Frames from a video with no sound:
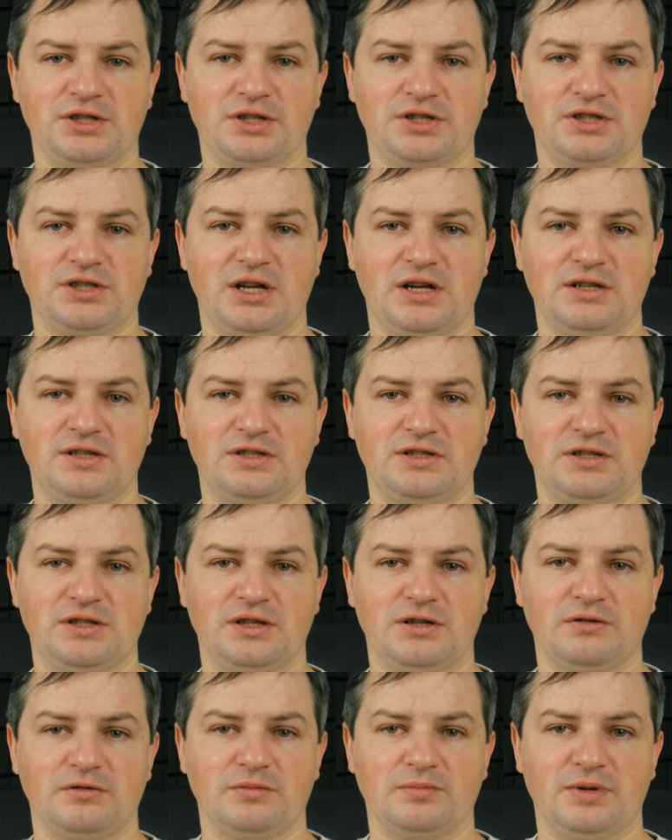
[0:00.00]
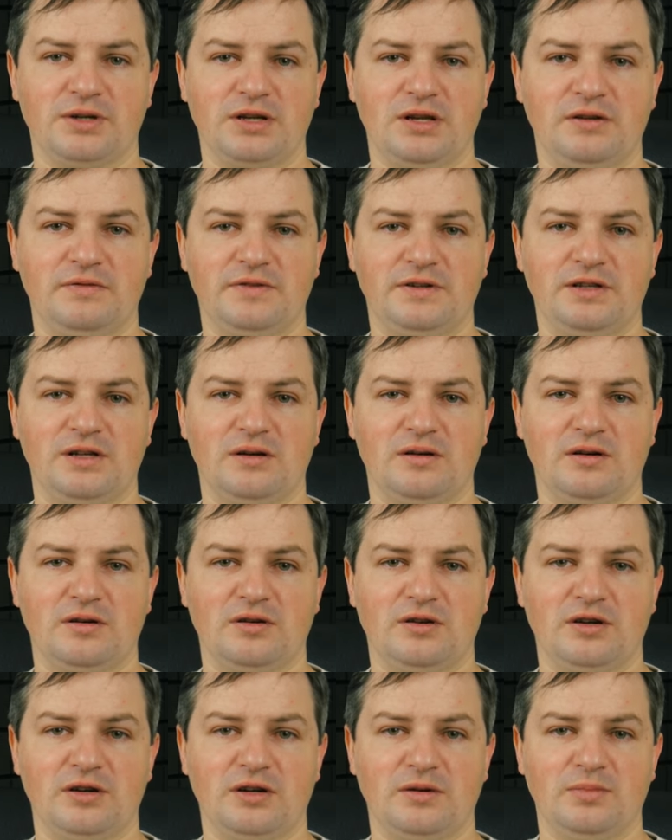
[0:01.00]
erstellten Sicherung mit Hilfe
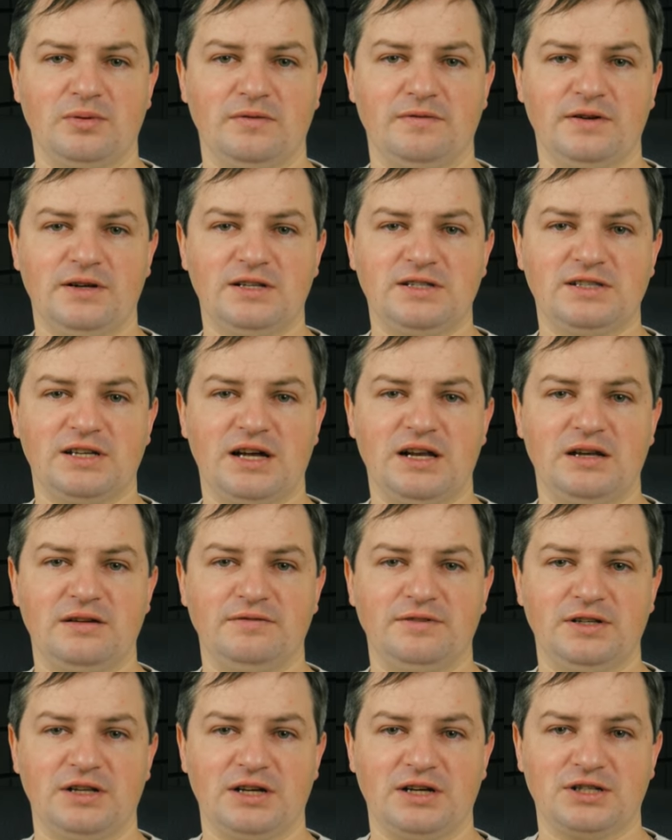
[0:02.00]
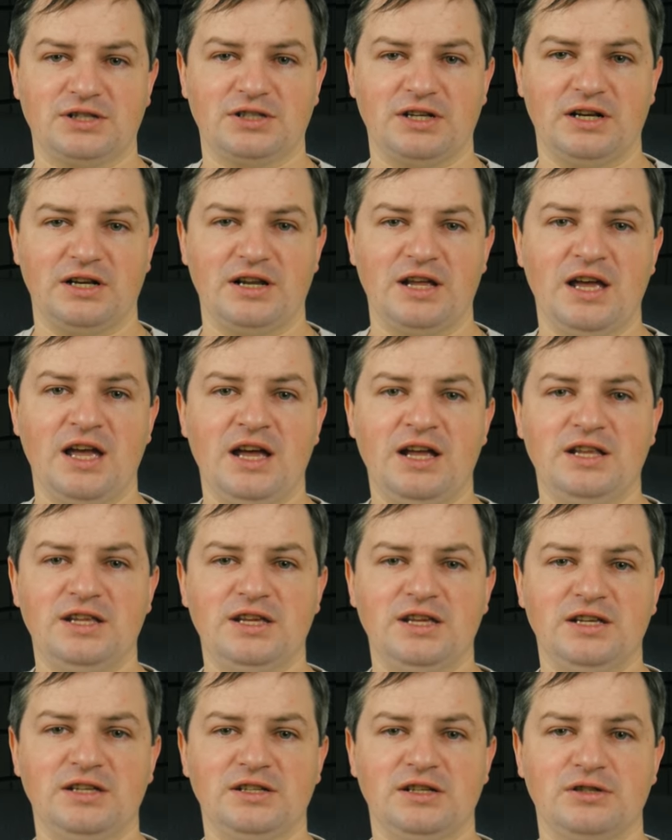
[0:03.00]
der äh, Befehlszeile wiederherstellen,
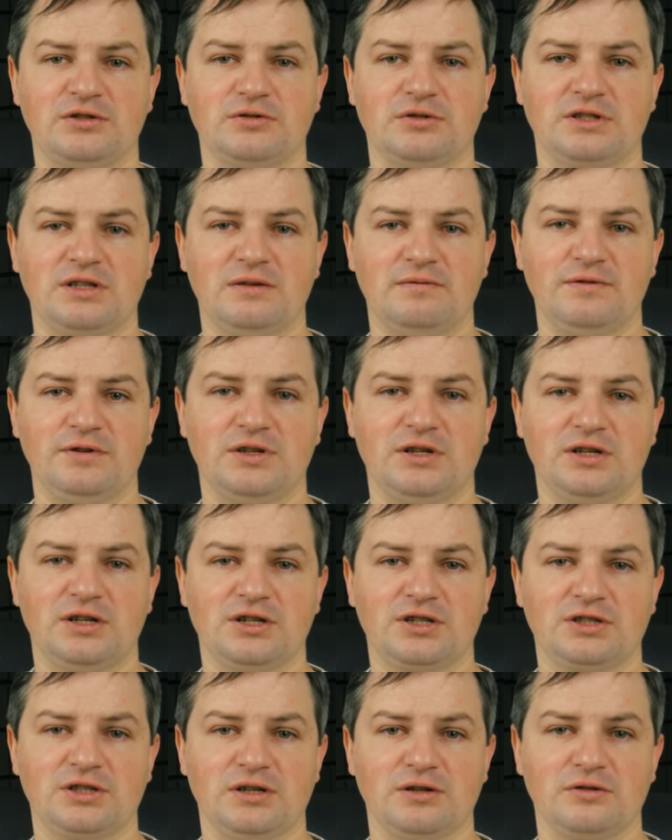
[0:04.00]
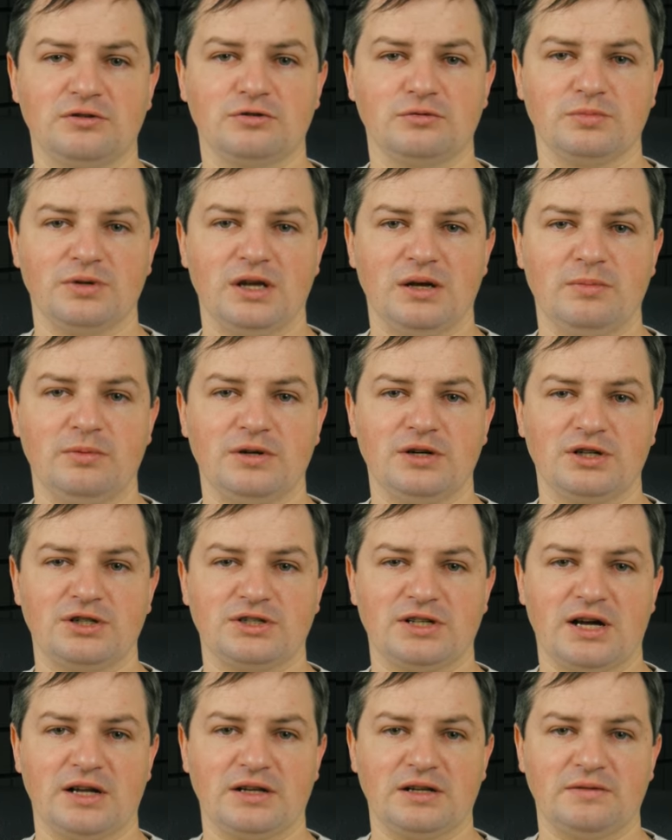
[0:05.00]
die in der Systemwiederherstellungsumgebung
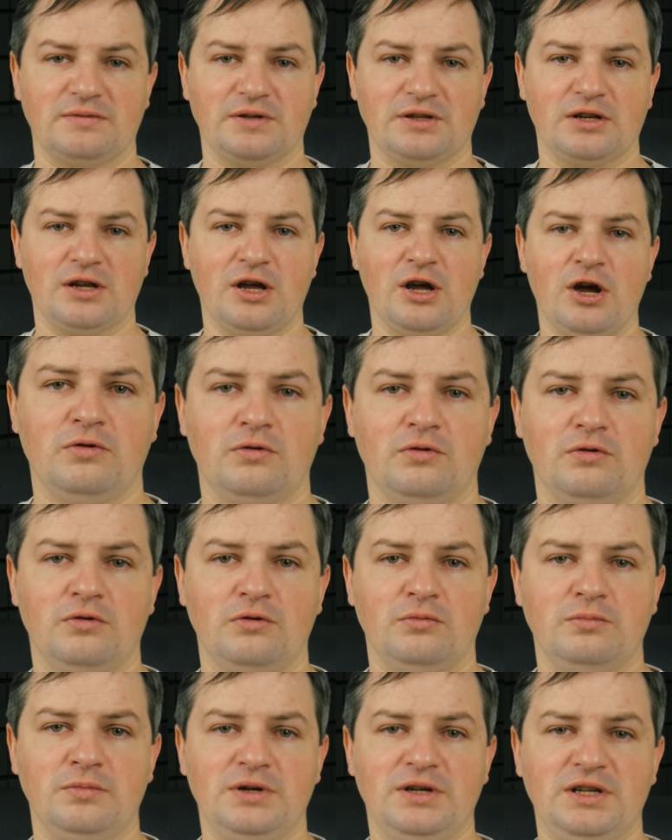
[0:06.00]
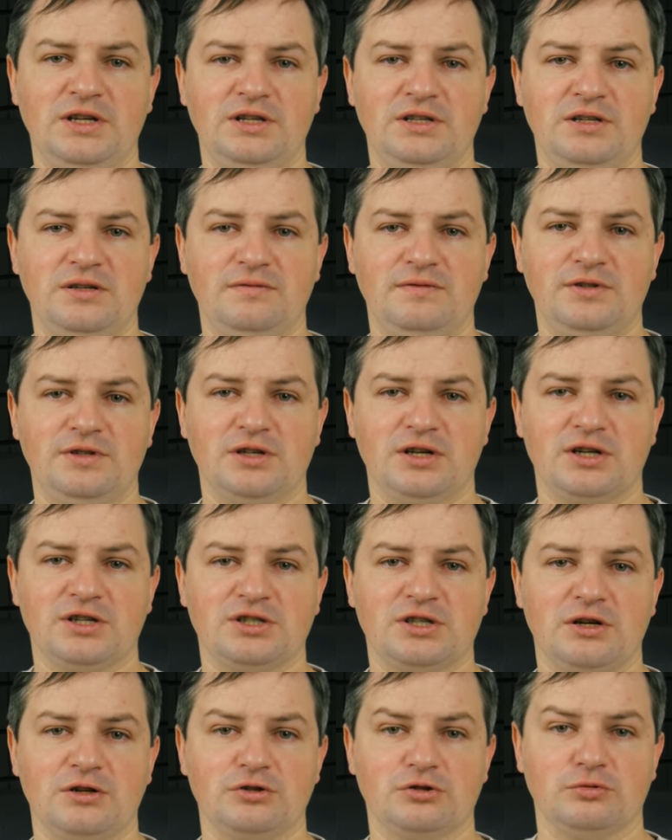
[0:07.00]
gestartet wird. Um in die
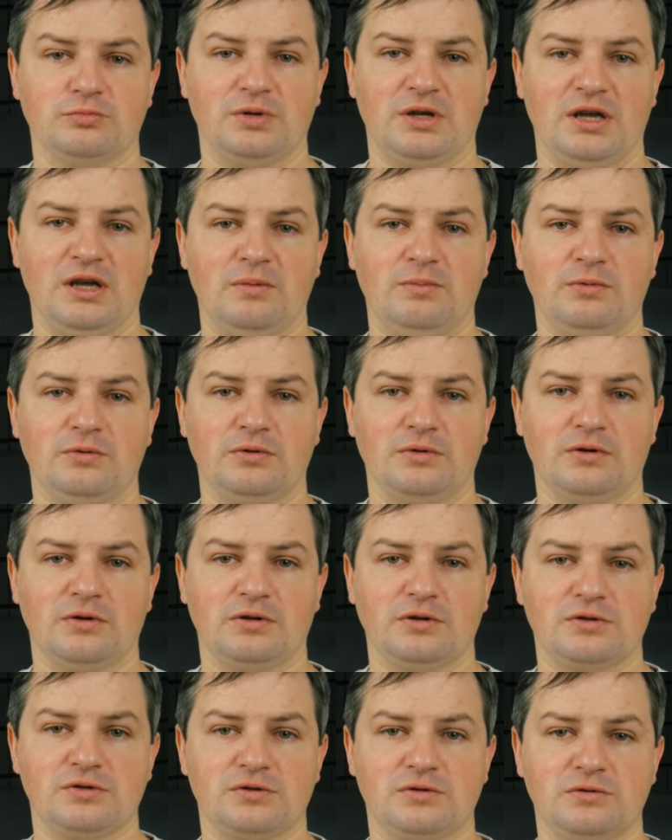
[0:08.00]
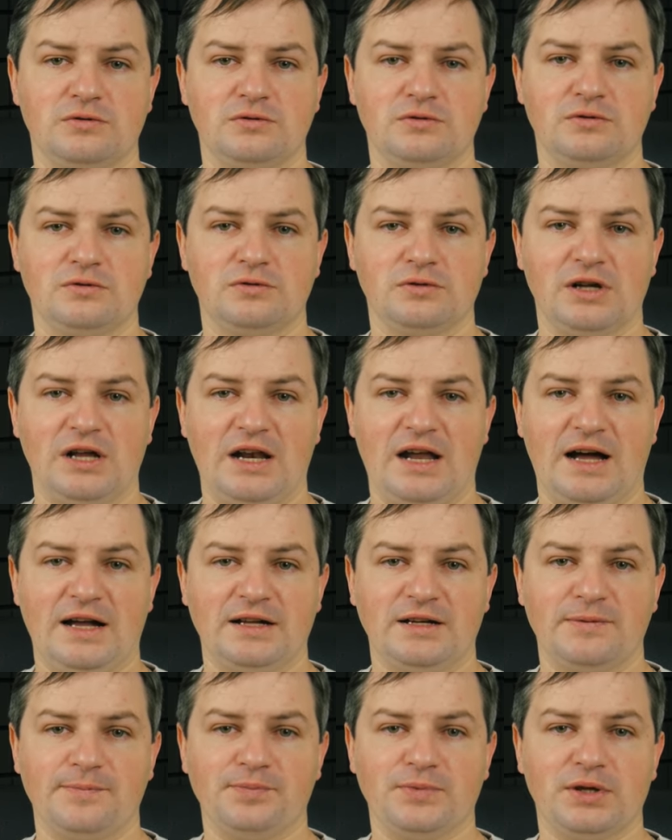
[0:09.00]
Wiederherstellungsumgebung zu, zu
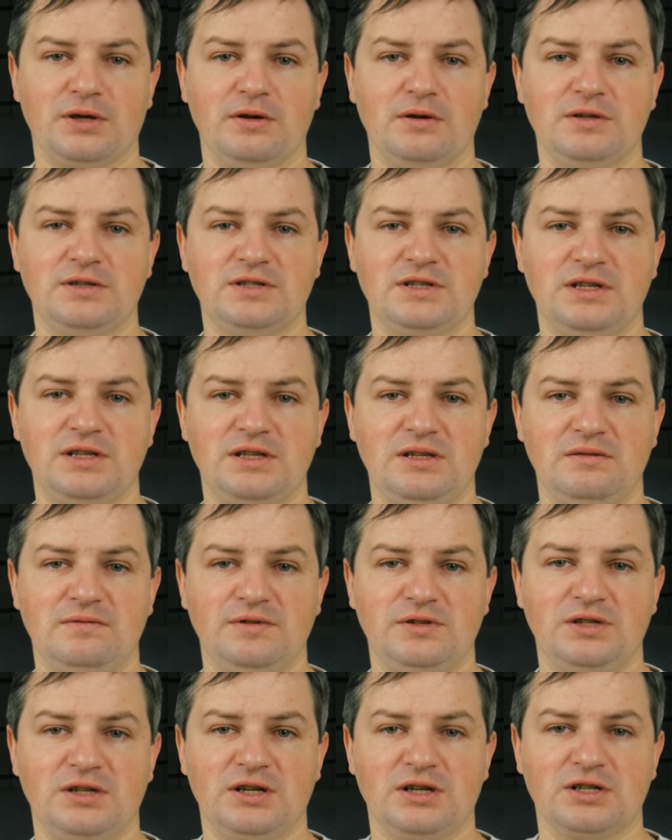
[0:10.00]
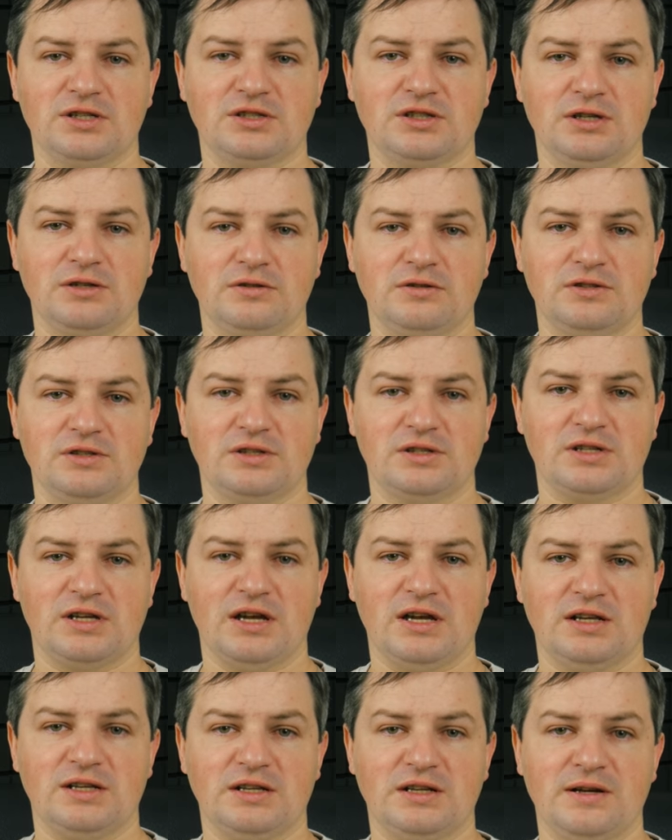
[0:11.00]
gelangen, können Sie die
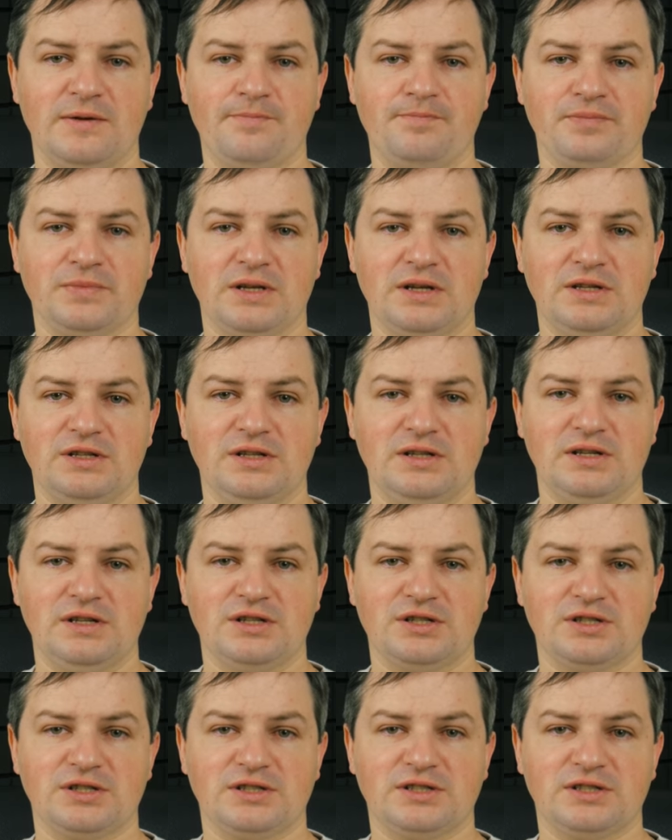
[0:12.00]
Wiederherstellungsdiskette, die